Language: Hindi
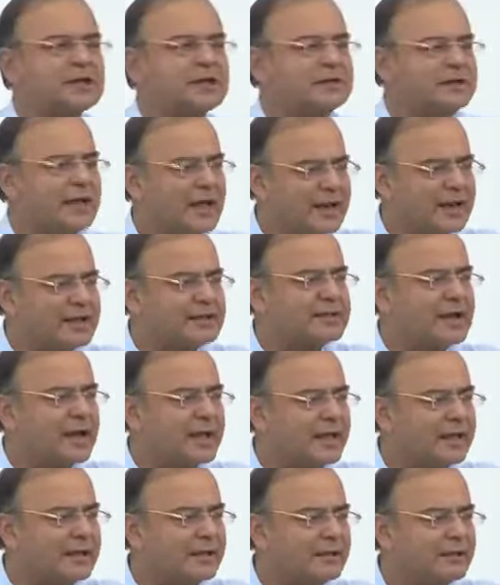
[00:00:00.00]
तक ना रह
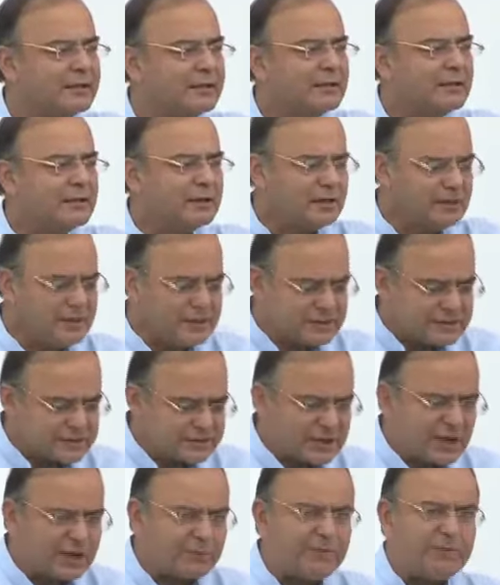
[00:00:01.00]
जाए
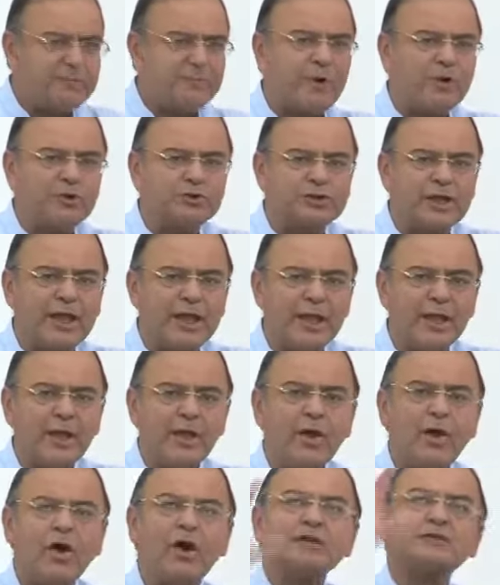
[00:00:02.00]
नीचे तक भी पहुंचे
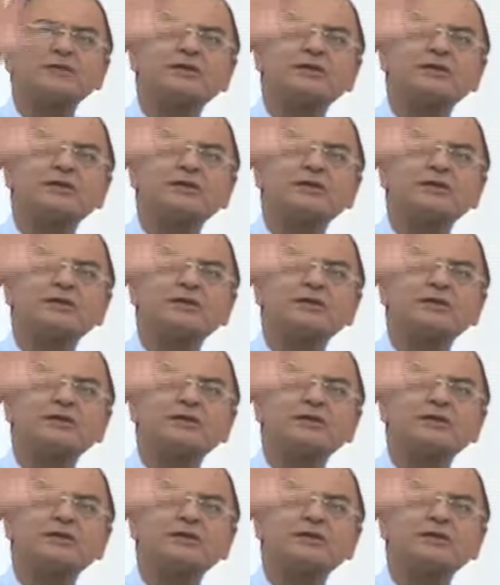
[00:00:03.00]
और